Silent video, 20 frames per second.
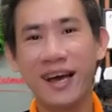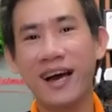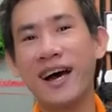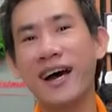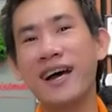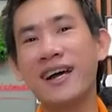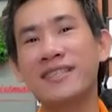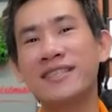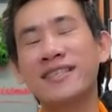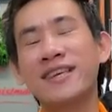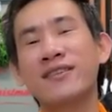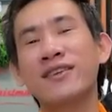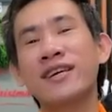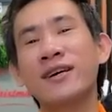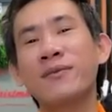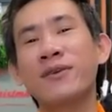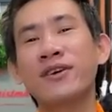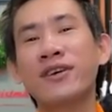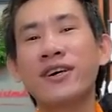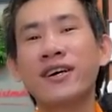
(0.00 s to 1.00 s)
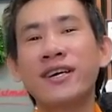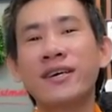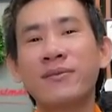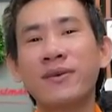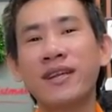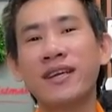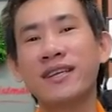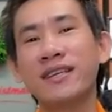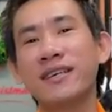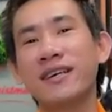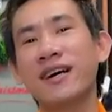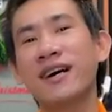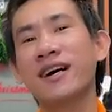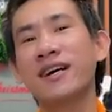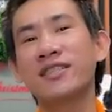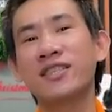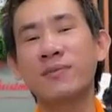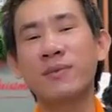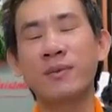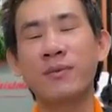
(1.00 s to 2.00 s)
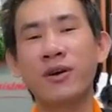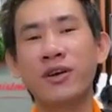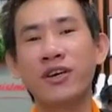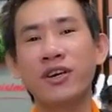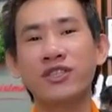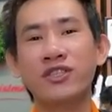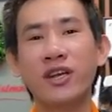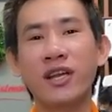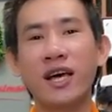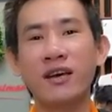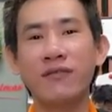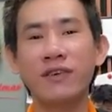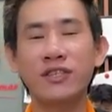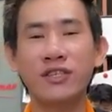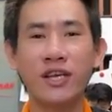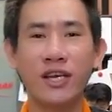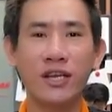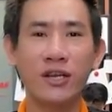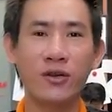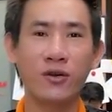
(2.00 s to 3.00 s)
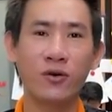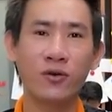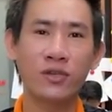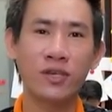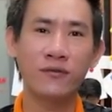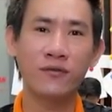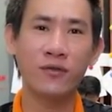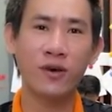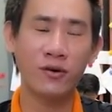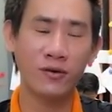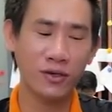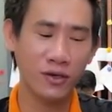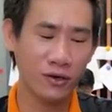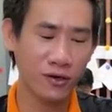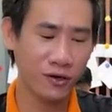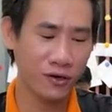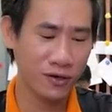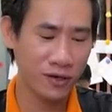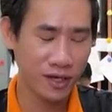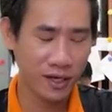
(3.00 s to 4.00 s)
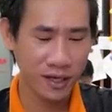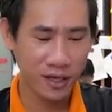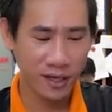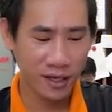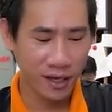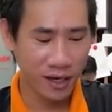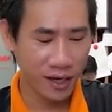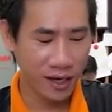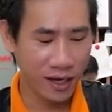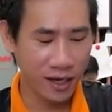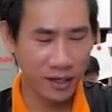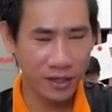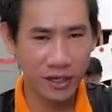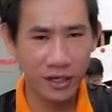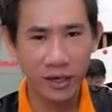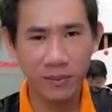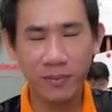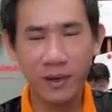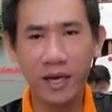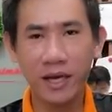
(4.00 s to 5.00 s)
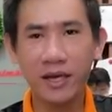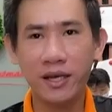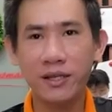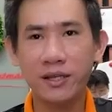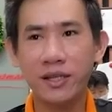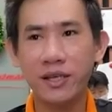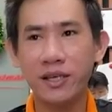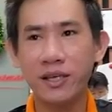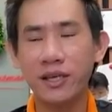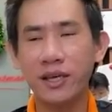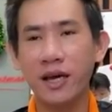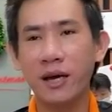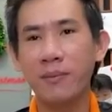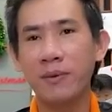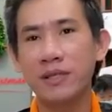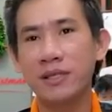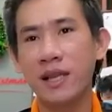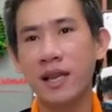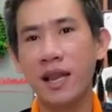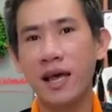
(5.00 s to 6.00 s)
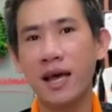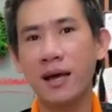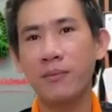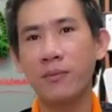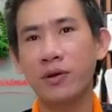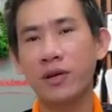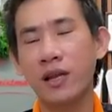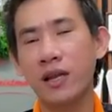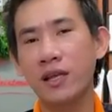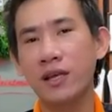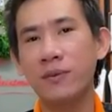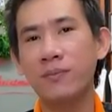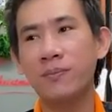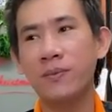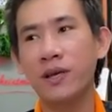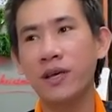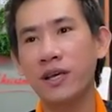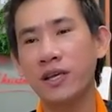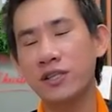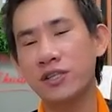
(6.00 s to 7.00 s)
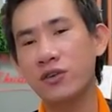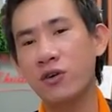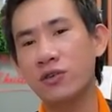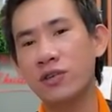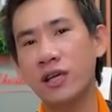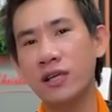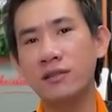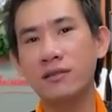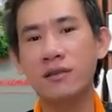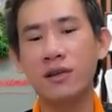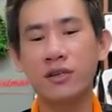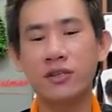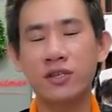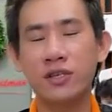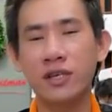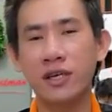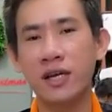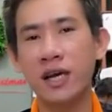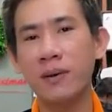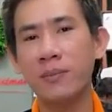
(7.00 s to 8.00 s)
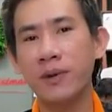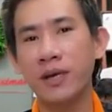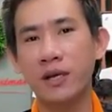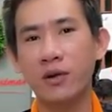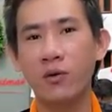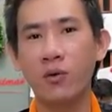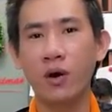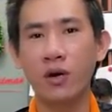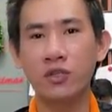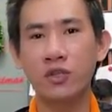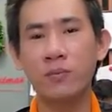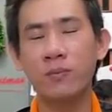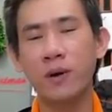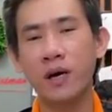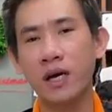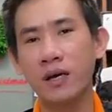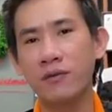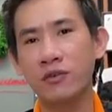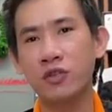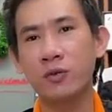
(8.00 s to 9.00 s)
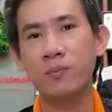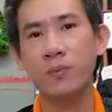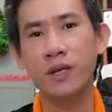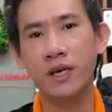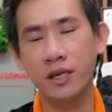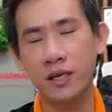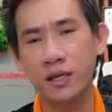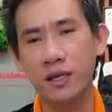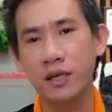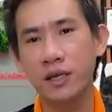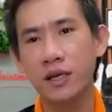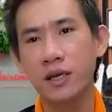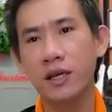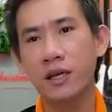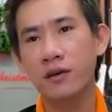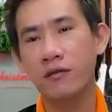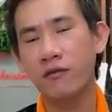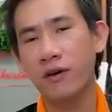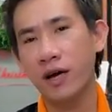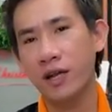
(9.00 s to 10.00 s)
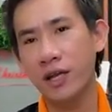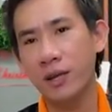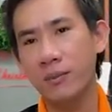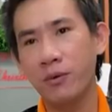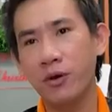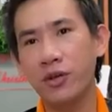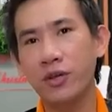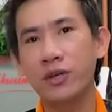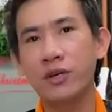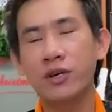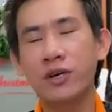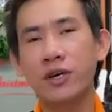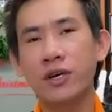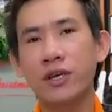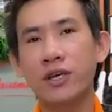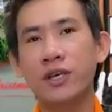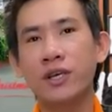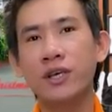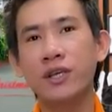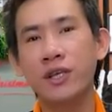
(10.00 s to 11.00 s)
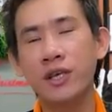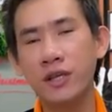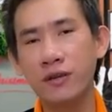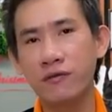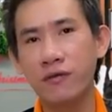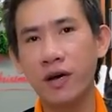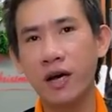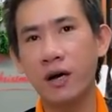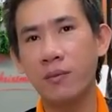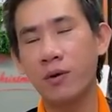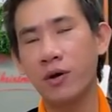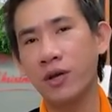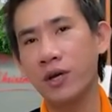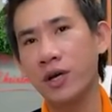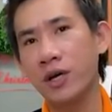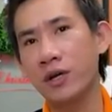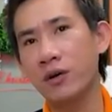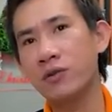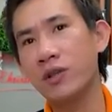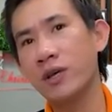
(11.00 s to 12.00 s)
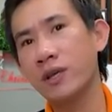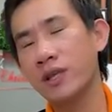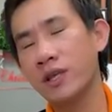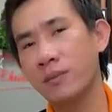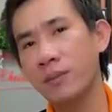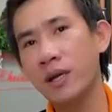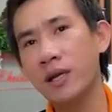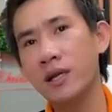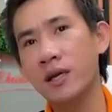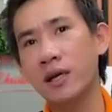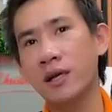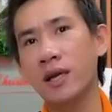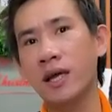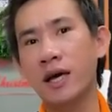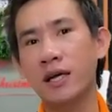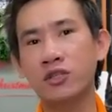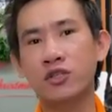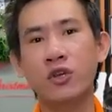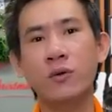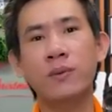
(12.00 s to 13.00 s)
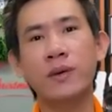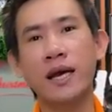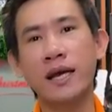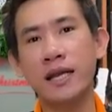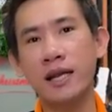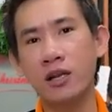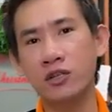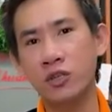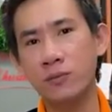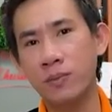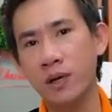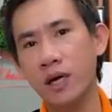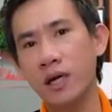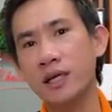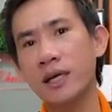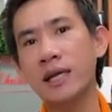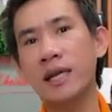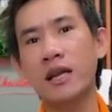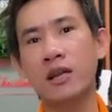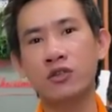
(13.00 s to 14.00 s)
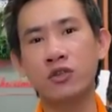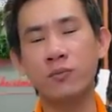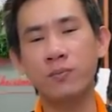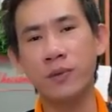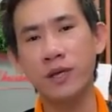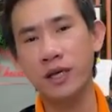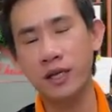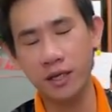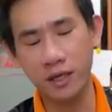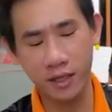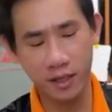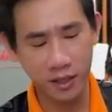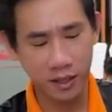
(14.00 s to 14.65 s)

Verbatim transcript: Hi, xin chào tất cả mọi người một lần nữa à, chào mừng mọi người trở lại với channel Thiên Vũ Audio à, thì hôm nay thì à, mình sẽ làm một clip để so sánh giữa sự khác biệt của súp hơi và súp điện và để mọi người khi nhìn vào mọi người có thể nhận biết được là súp cái nào là súp hơi cái nào là súp điện